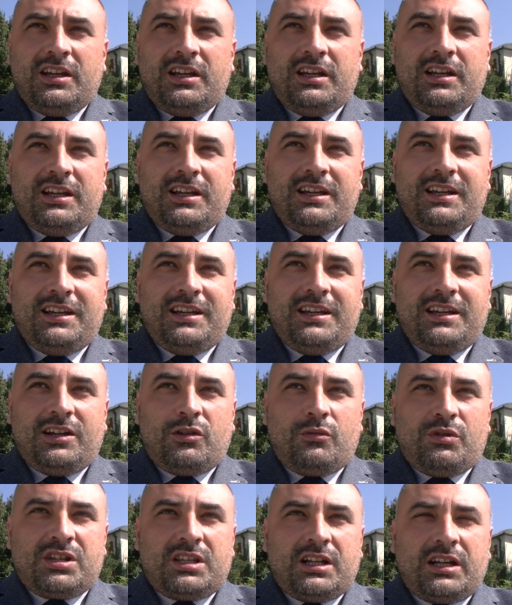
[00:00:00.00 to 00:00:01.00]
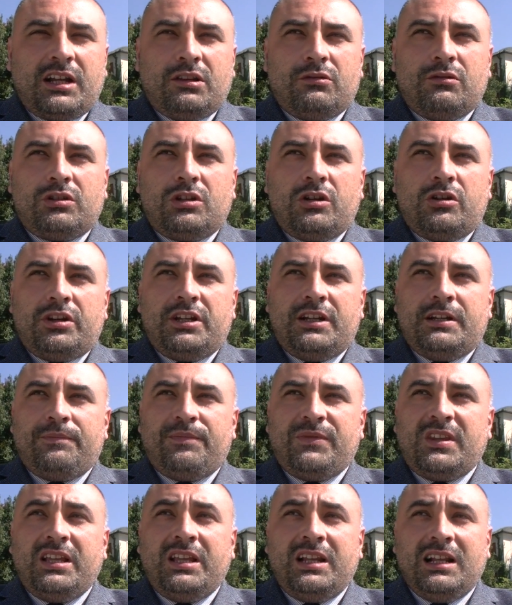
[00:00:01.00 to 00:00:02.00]
eh, questa graduatoria,
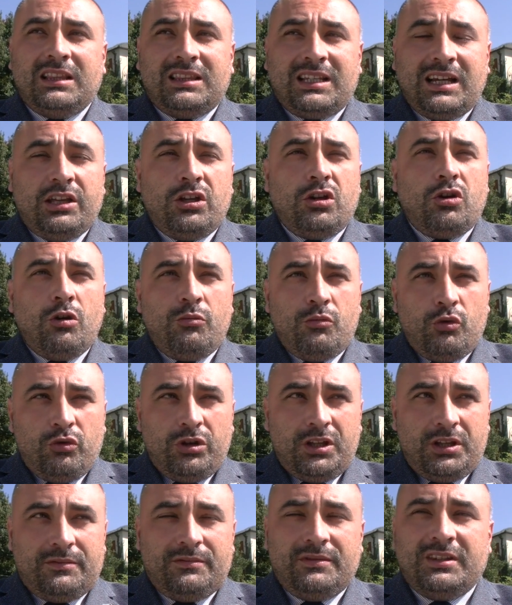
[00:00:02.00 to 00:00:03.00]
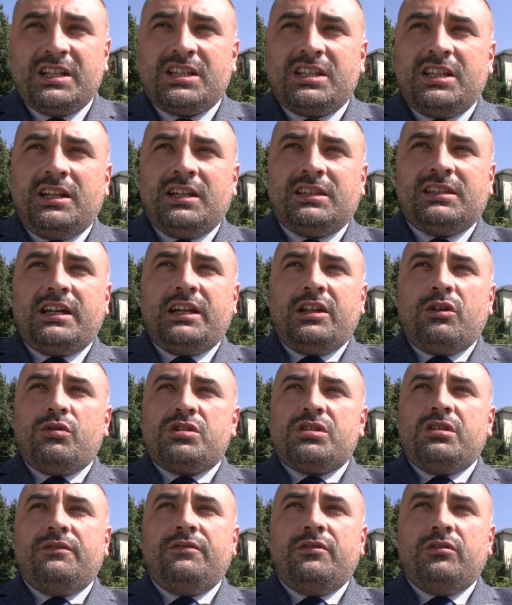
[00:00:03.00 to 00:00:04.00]
in realtà i comuni destinatari a
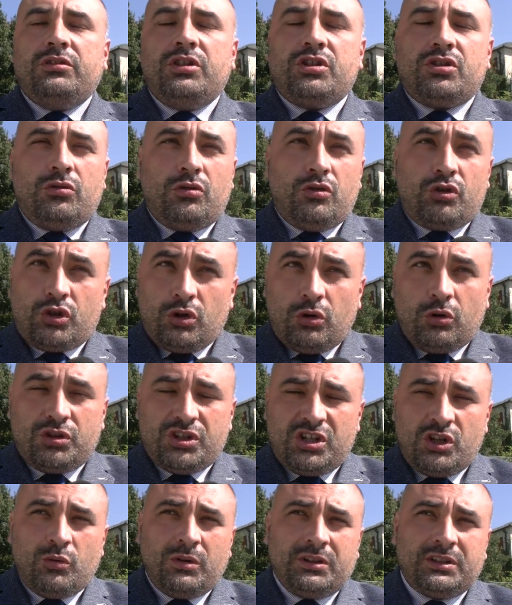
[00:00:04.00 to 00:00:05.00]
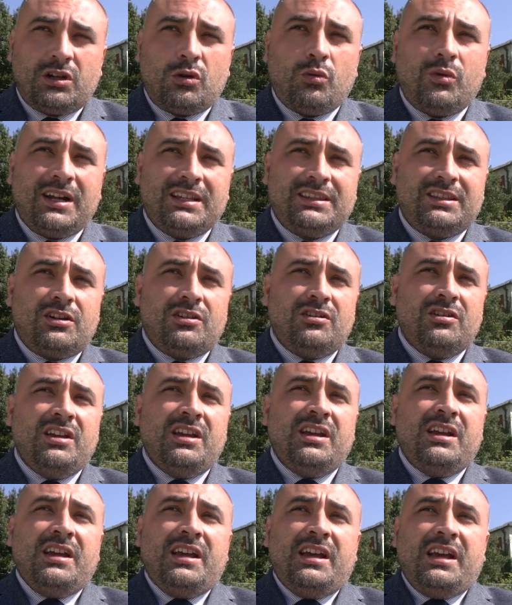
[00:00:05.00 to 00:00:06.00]
questi fondi sono solo 54,
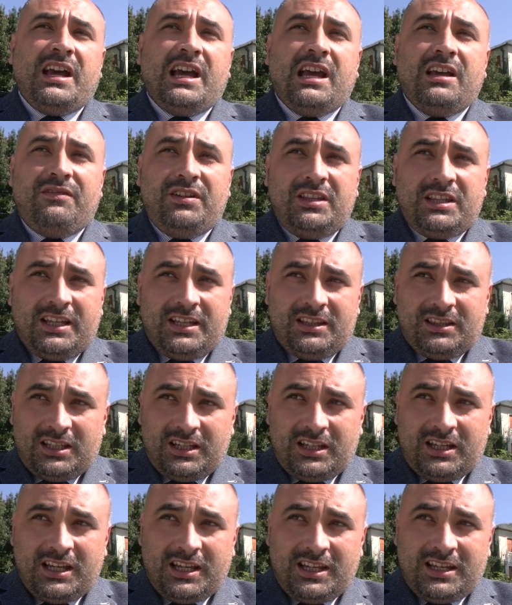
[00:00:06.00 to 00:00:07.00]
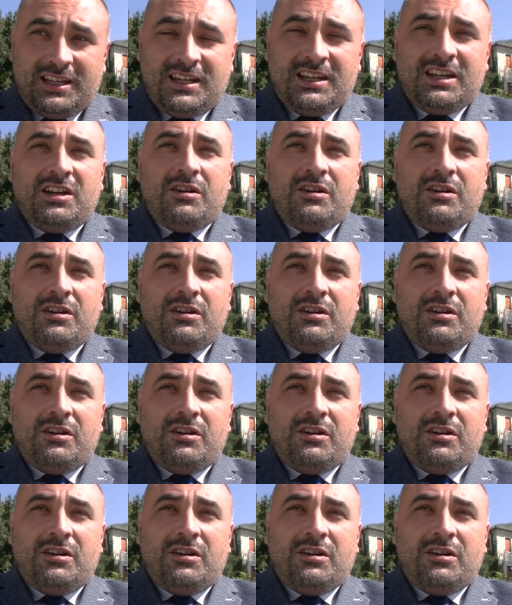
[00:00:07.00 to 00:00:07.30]
è evidente che